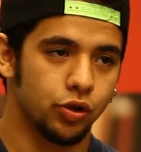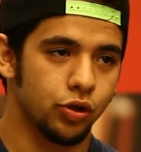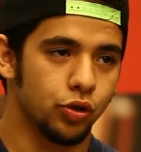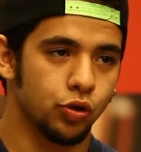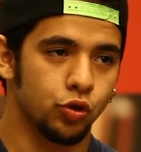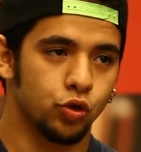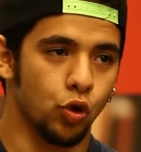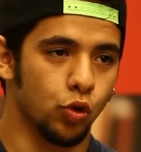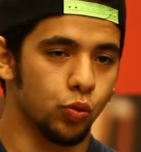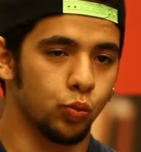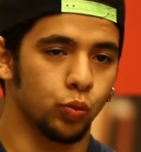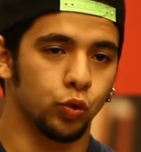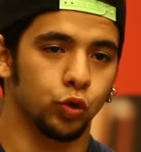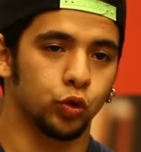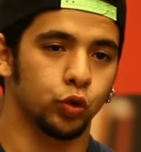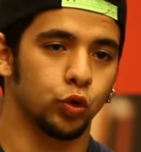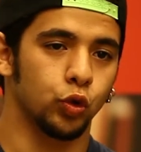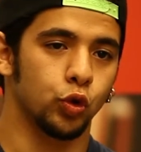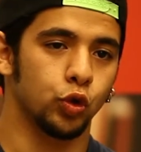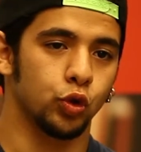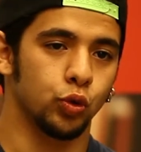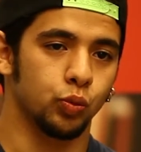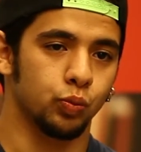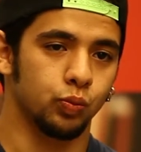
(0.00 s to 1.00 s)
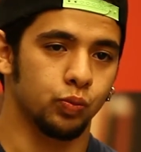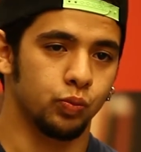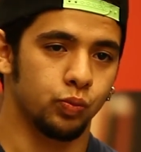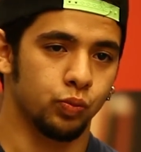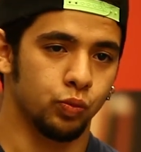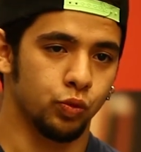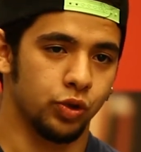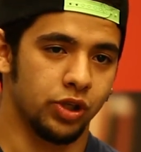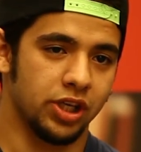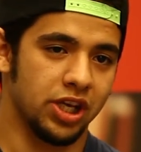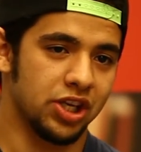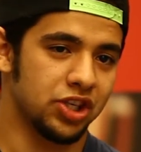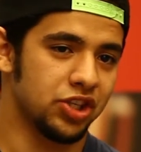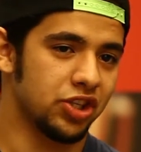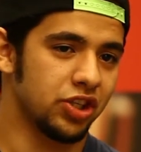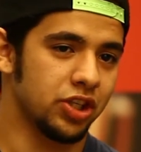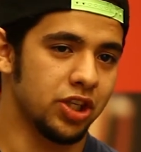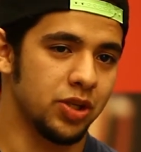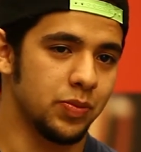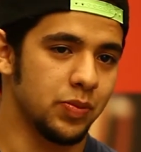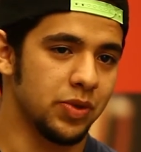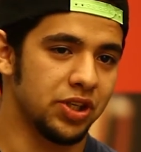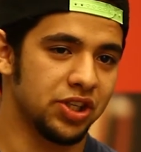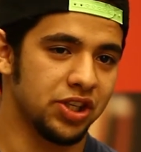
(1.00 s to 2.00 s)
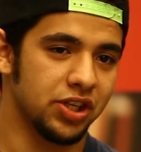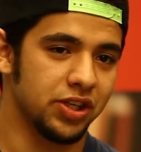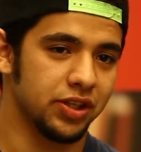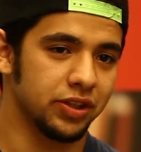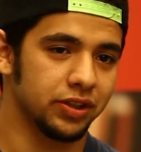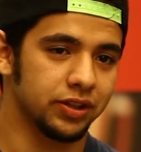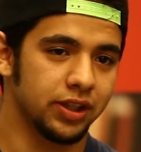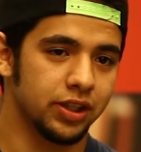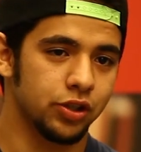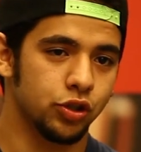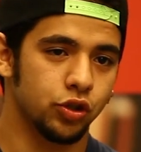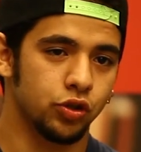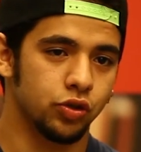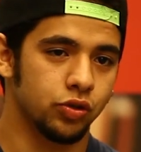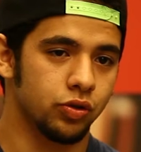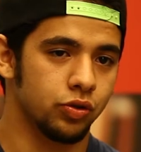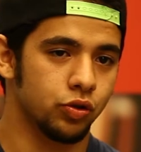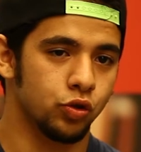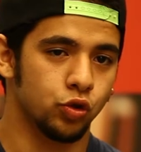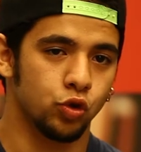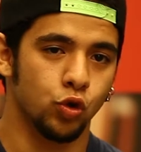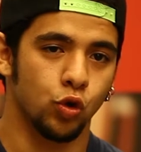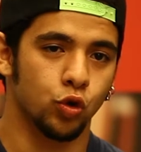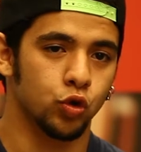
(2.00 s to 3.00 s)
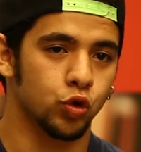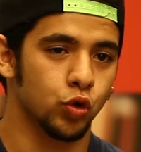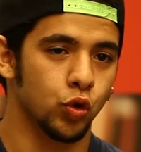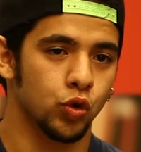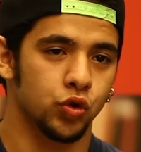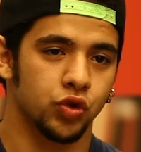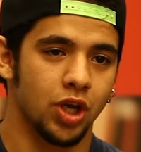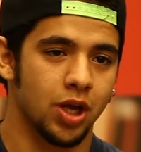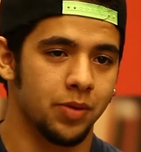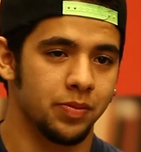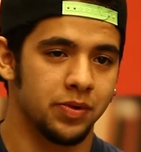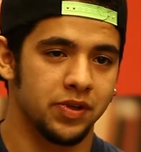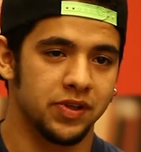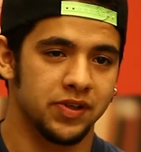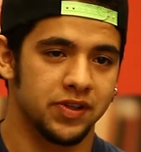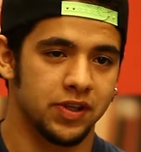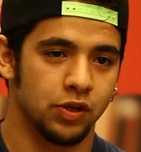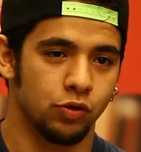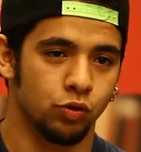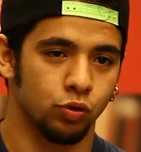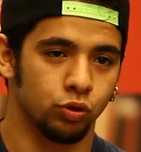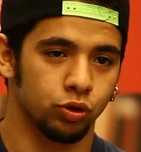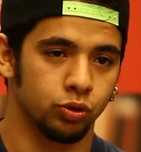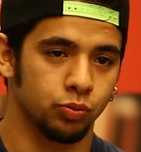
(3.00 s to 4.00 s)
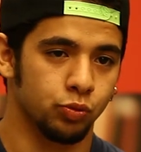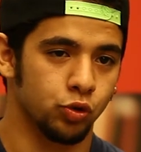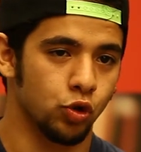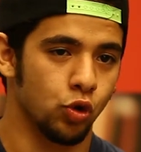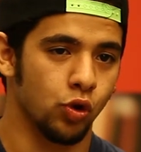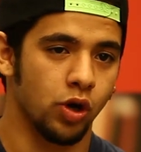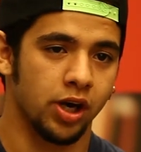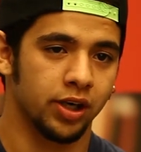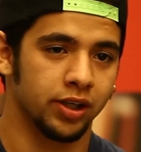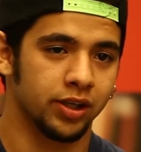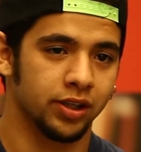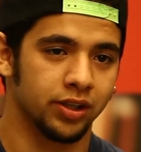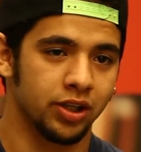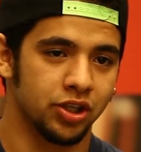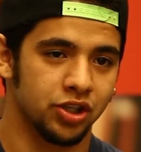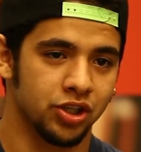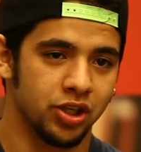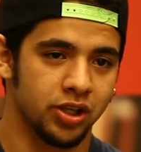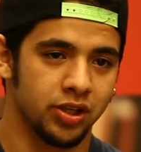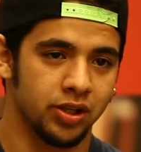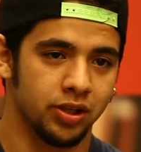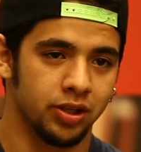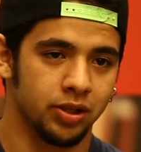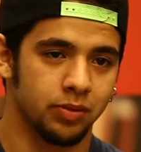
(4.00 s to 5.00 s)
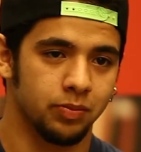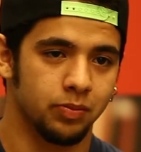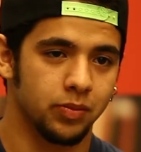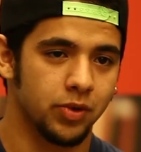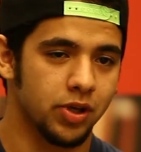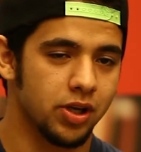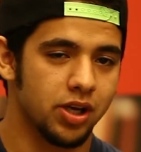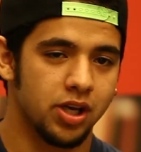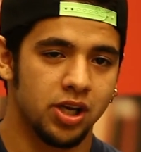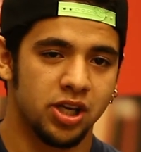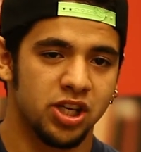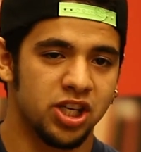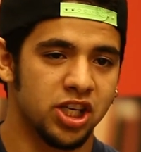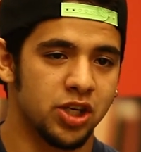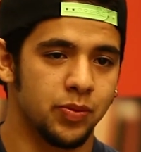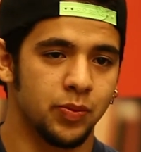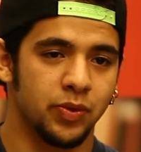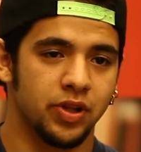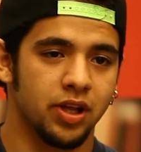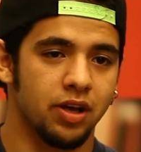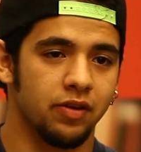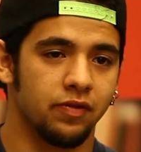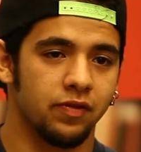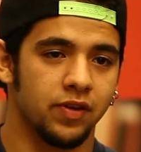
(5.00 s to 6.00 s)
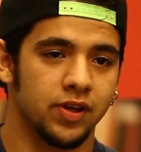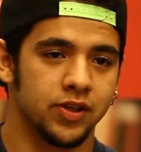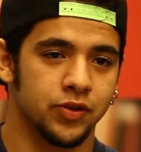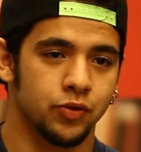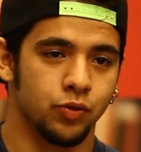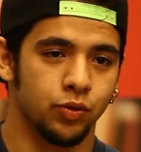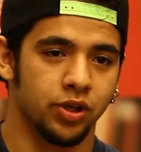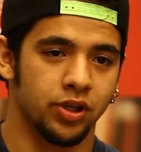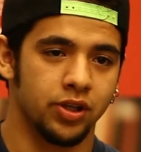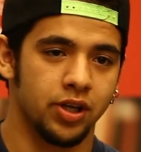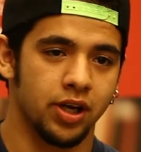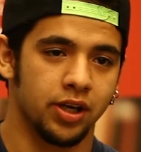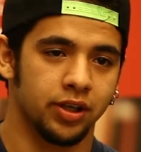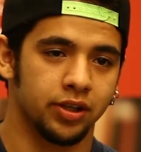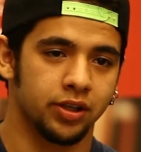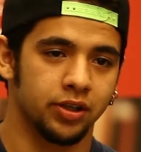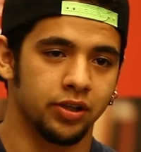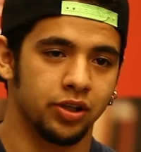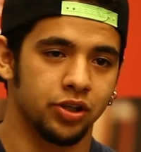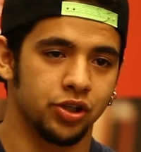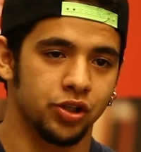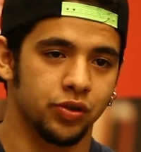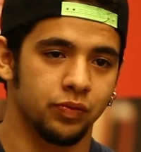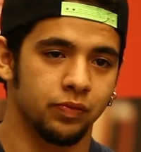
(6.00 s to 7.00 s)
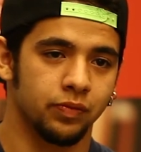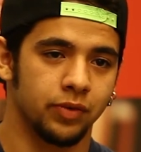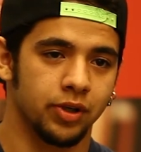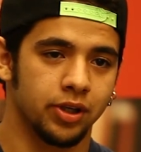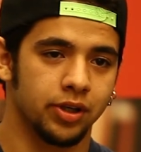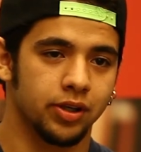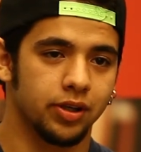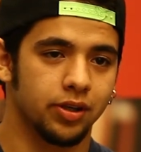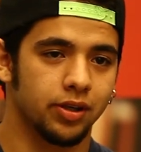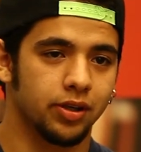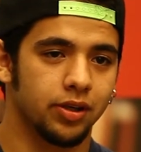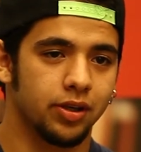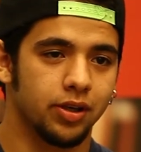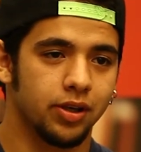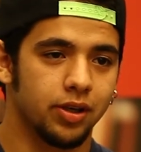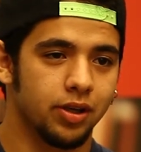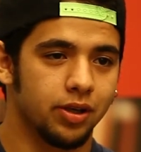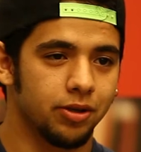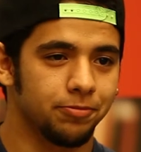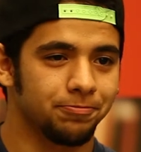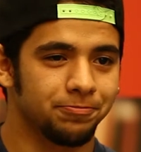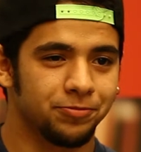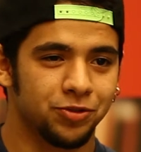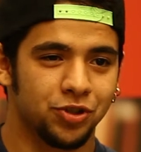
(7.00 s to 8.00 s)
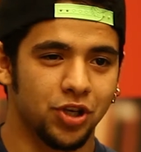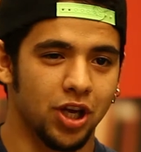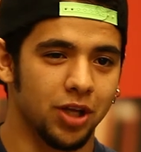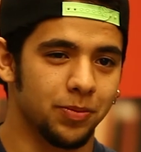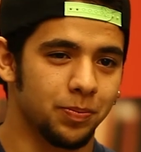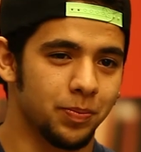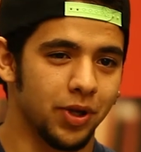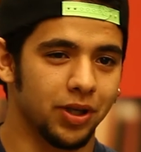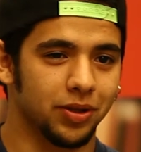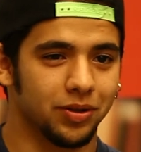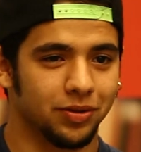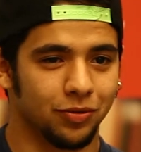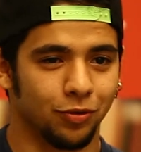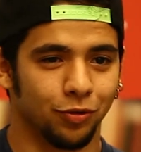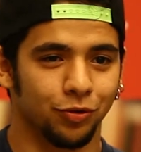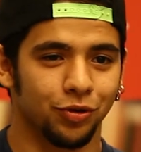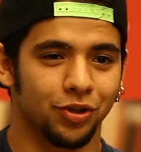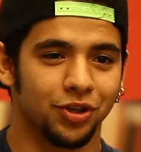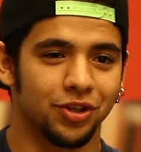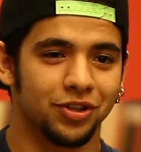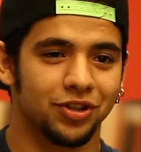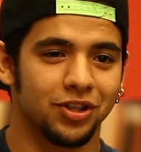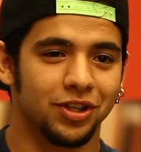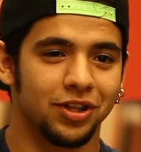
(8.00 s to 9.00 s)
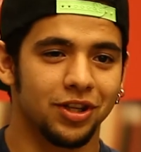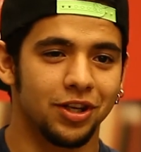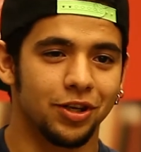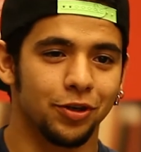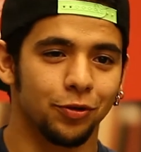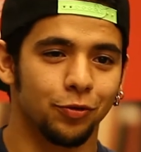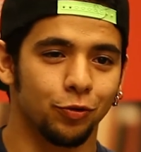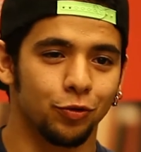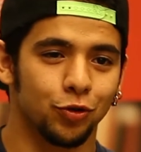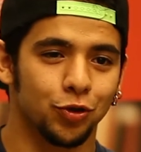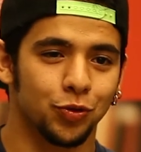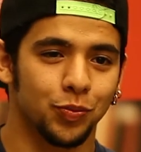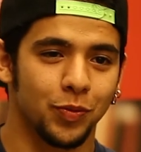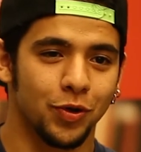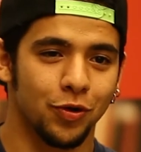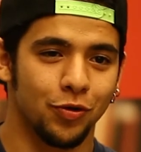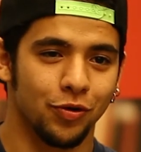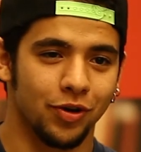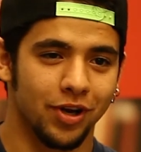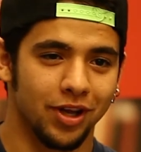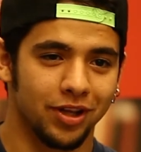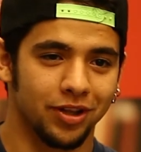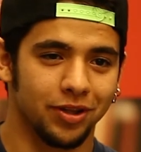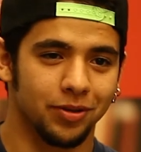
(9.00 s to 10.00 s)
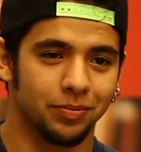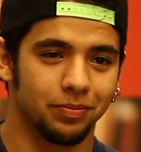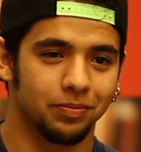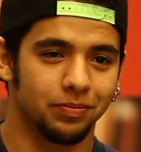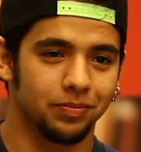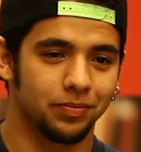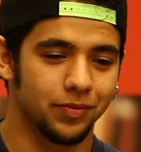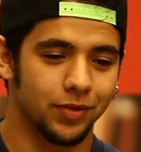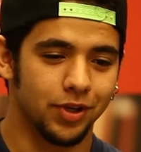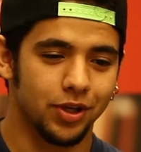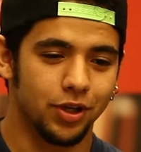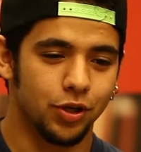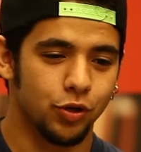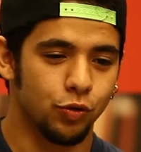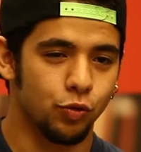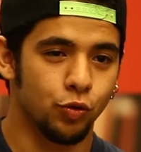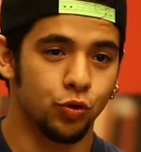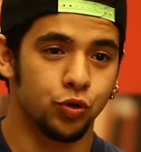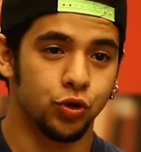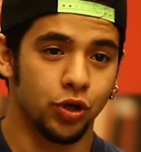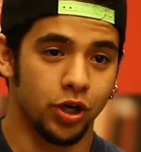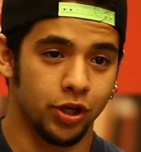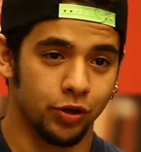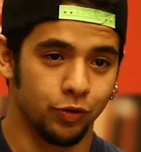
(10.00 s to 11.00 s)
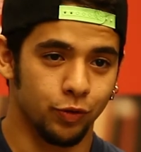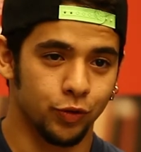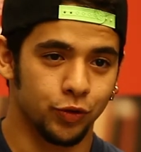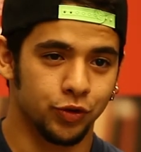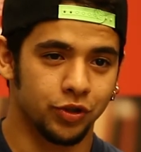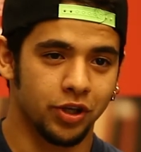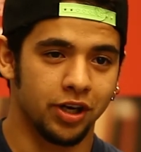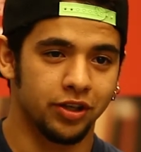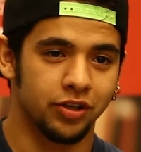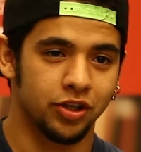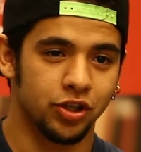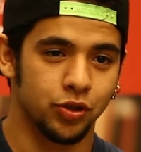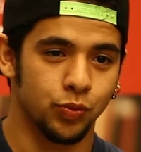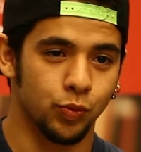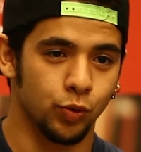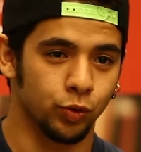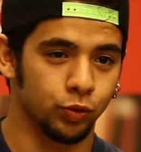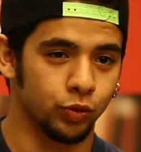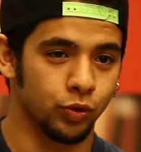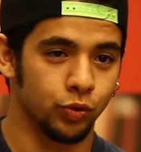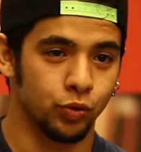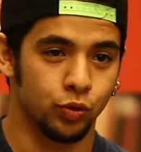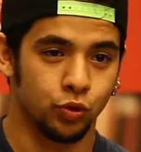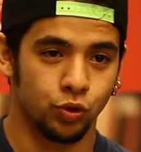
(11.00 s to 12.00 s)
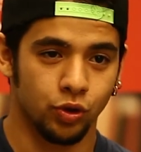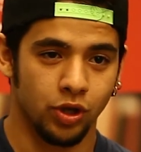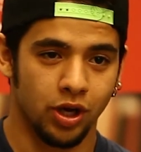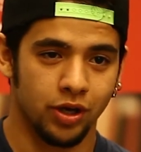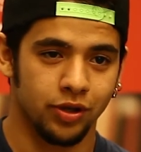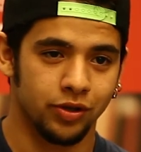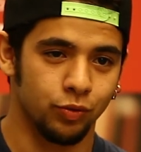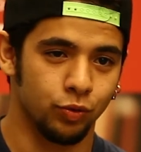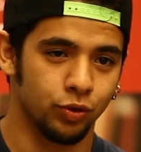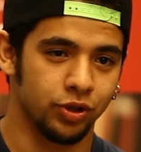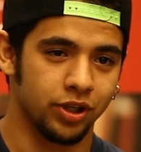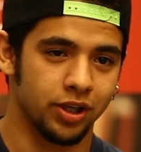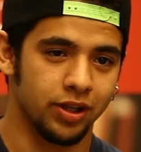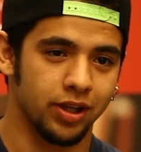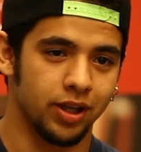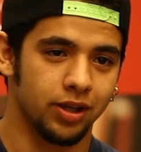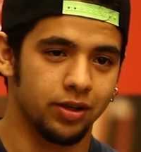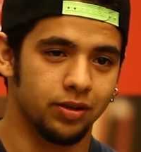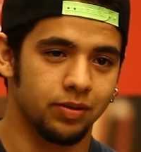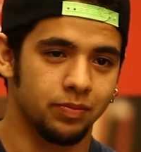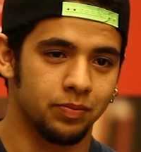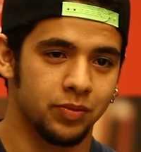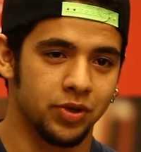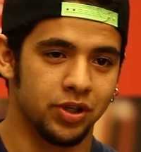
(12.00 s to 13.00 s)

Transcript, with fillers: Çok mutluydum. Bu geçirdiğim iki yılda çok sosyal bir insan oldum. Çok arkadaş edindim. 20'den fazla ülkede arkadaşım var. Çat pat onların dillerini konuşmayı öğrendim. Üç ayrı host kardeşim oldu. Üçü de ayrı ülkeden.